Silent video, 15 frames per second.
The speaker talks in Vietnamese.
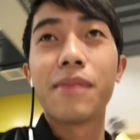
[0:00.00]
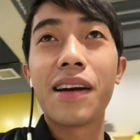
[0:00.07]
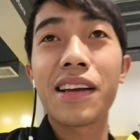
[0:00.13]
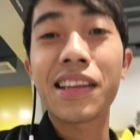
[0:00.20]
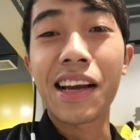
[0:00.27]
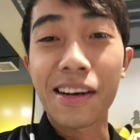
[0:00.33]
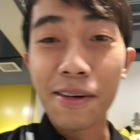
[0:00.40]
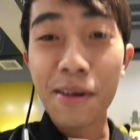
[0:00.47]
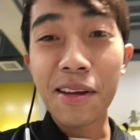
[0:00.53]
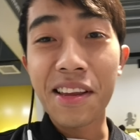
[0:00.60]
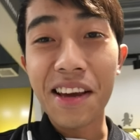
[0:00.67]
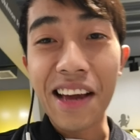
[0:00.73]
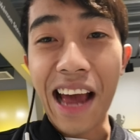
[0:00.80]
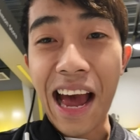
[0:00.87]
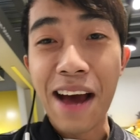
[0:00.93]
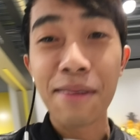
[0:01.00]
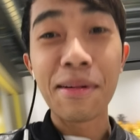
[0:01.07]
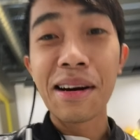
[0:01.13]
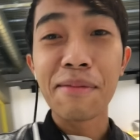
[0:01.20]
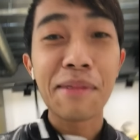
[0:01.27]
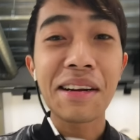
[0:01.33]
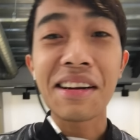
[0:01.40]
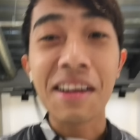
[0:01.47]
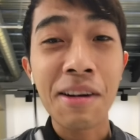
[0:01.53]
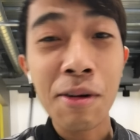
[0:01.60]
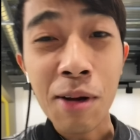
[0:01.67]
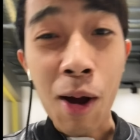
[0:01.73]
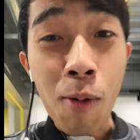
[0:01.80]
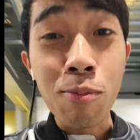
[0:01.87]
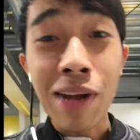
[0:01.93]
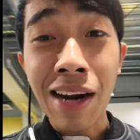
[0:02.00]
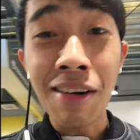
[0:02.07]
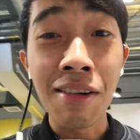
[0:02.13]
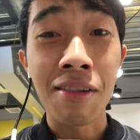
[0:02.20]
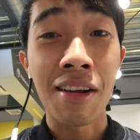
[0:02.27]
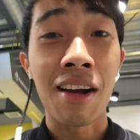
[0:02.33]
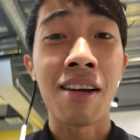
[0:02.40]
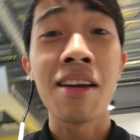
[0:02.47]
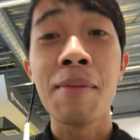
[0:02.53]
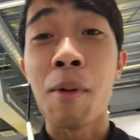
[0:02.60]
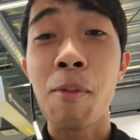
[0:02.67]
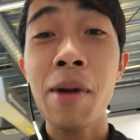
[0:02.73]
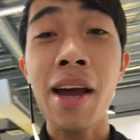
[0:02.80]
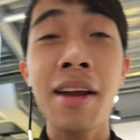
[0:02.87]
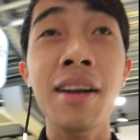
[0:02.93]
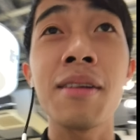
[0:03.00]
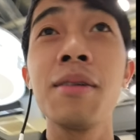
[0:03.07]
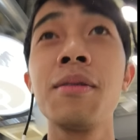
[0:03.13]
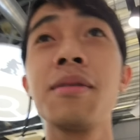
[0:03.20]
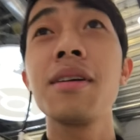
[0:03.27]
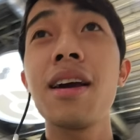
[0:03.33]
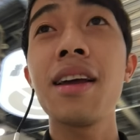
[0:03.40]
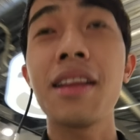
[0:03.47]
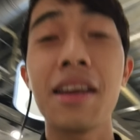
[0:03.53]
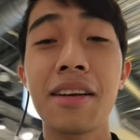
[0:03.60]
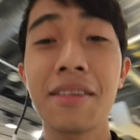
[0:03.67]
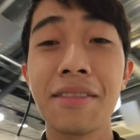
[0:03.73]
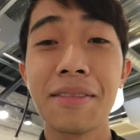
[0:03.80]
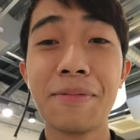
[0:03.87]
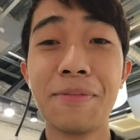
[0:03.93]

má thằng đó nó chơi gà và mà nó không đánh được thằng kia một cái nào luôn ghê thiệt